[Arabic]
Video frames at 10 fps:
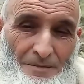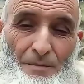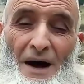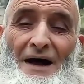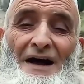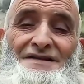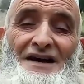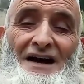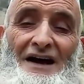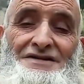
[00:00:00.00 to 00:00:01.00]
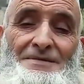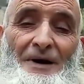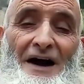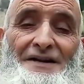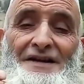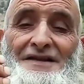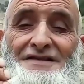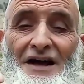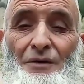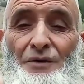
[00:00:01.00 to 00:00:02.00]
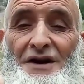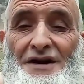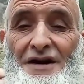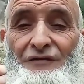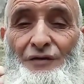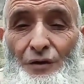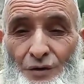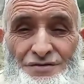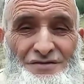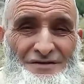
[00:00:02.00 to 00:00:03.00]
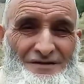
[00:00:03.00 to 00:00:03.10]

ما راه خص تمغارت لي دارولي لي الفلوس